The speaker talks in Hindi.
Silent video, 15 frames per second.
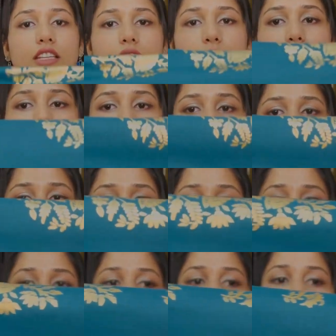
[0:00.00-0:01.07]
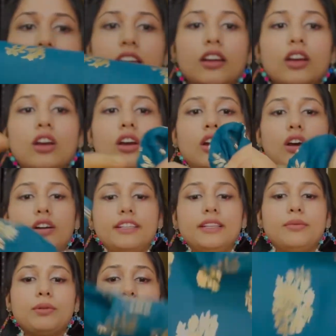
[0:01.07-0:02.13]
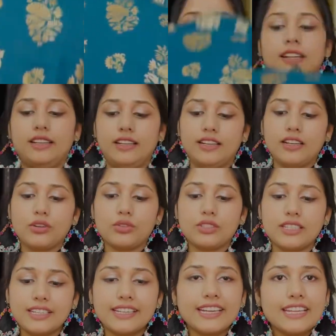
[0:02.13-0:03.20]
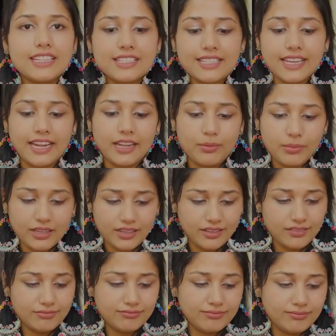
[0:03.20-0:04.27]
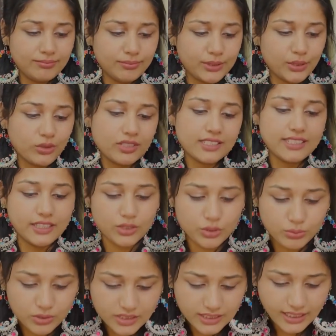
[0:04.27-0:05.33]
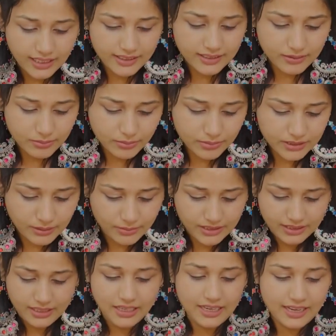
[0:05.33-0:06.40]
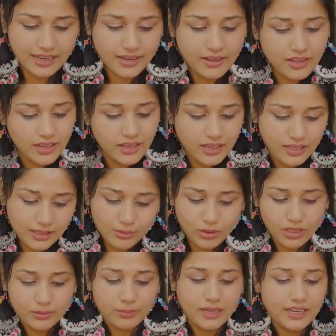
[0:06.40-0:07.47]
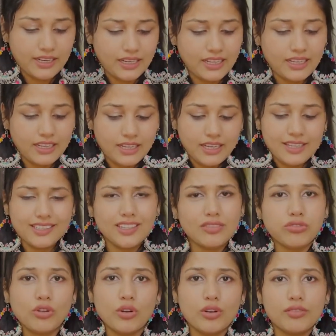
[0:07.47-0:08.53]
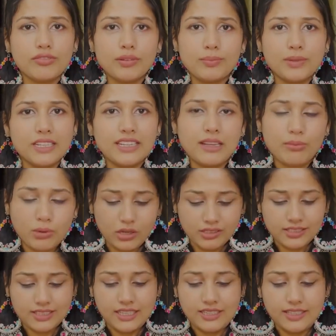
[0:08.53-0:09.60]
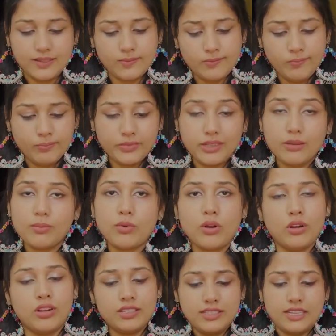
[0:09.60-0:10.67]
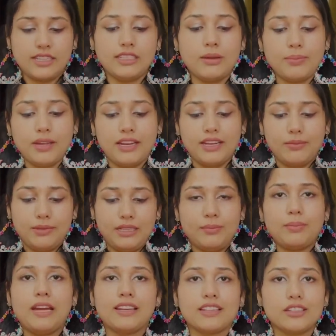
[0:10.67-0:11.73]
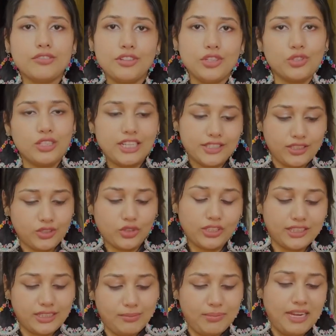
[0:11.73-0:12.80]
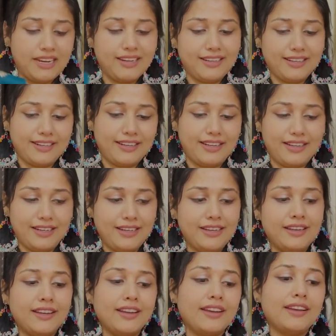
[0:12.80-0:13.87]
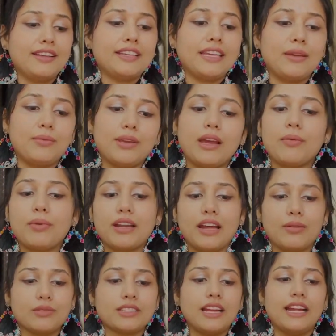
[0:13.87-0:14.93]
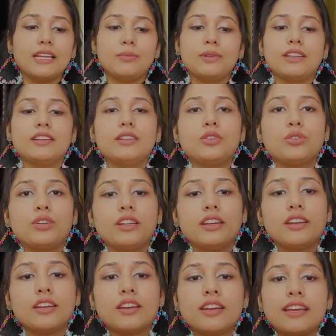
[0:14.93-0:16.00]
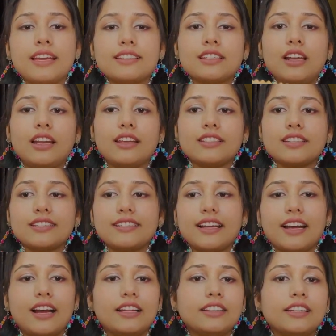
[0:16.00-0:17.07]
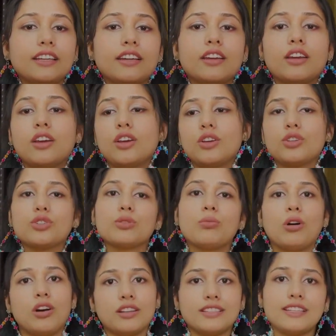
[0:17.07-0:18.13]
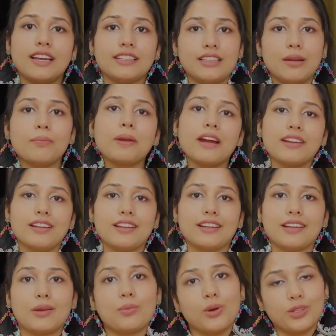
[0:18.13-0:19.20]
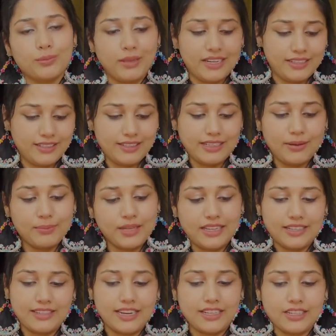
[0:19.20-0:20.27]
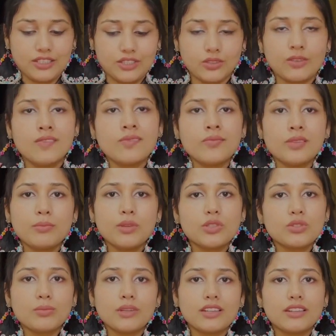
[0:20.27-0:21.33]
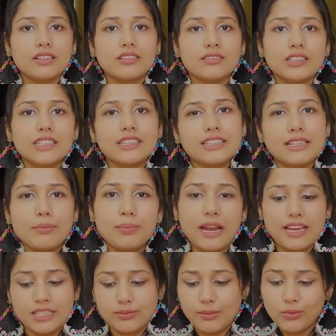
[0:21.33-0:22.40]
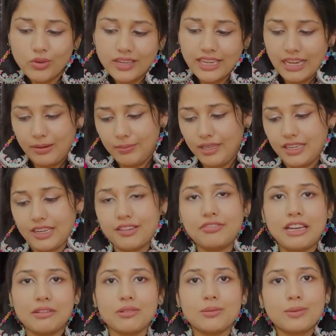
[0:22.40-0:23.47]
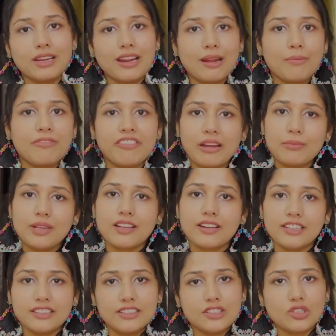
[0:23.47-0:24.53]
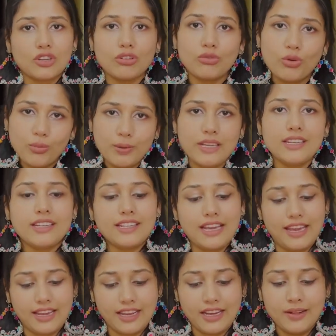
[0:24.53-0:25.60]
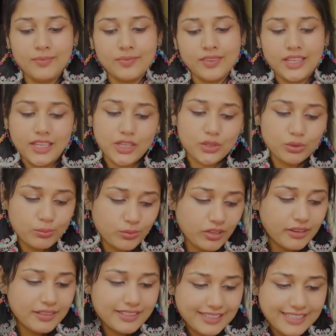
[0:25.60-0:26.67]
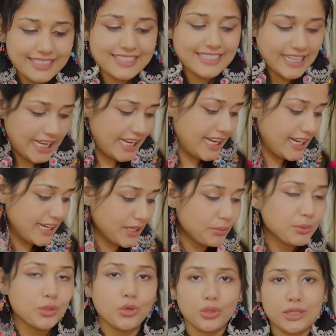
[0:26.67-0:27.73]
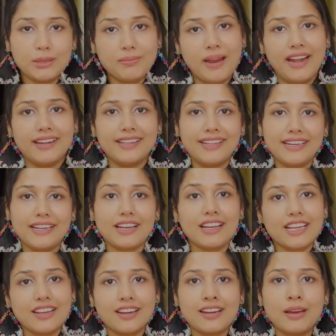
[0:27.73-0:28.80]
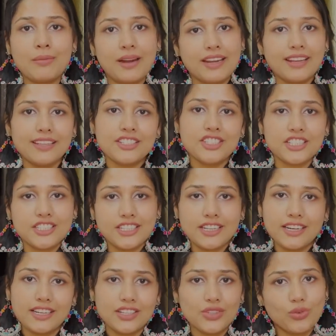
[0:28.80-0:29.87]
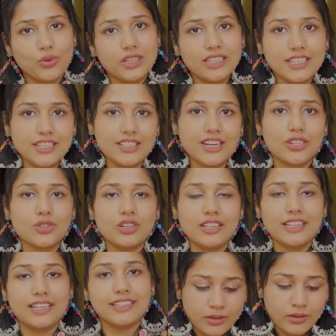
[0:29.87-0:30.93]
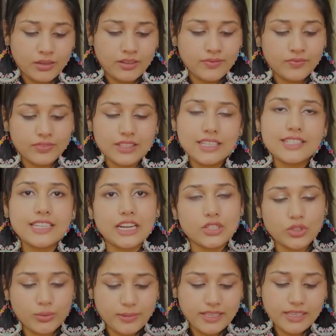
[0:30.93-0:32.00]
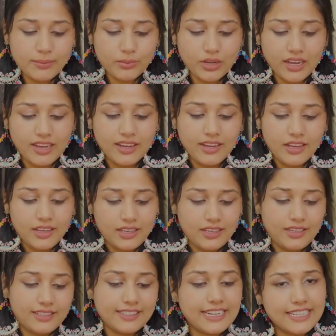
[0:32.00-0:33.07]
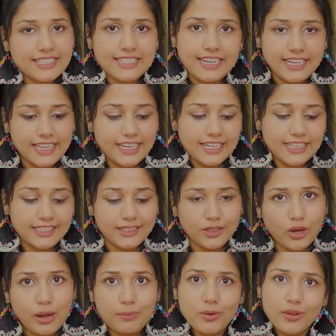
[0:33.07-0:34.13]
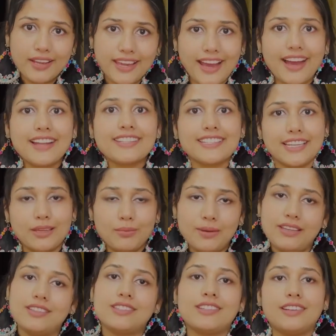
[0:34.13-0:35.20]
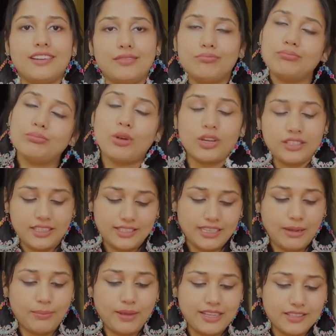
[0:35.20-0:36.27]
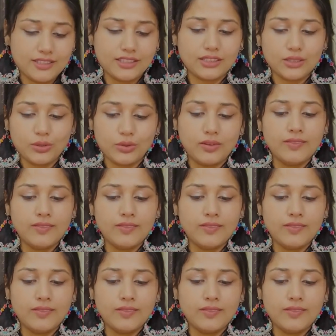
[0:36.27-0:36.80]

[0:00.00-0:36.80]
इसमें ऐसा प्रिंट है और ये भी बहुत प्यारा लग रहा है कुछ ग्रीन सेड में है पर्टिकुलर सेट तो मुझे ध्यान समझ नहीं आ रहा ये बहुत प्यारा है ये 450 फिफ्टी अप्रॉक्स का ही है ये बहुत ज़्यादा प्यारा है मैंने पहली तो वीडियो देख सकते हो कितना प्यारा लग रहा है ये भी आप आराम साइड में ना इन्होंने ऐसे लेसेस लगा दिए जो बहुत ज़्यादा प्यारा लग रहा है बहुत प्यारा लग रहा है आप ये ट्राई कर सकते हो में ना इतने प्राइस में वो क्या मिलेगा फाइव हंड्रेड में आप फैब्रिक खरीदने जाओगे वो भी नहीं आएगा ये तो पूरा ड्रेस रेडी करके भी धोती पैंट दे रहा है अगर हमारे यहाँ स्टिचिंग करने से वही तीन चार सौ ले जाते तीन चार सौ में ये पूरा ड्रेस रेडी करके देता हूँ आपको क्या चाहिए बेस्ट uh, बहुत अच्छा पहन सकते हो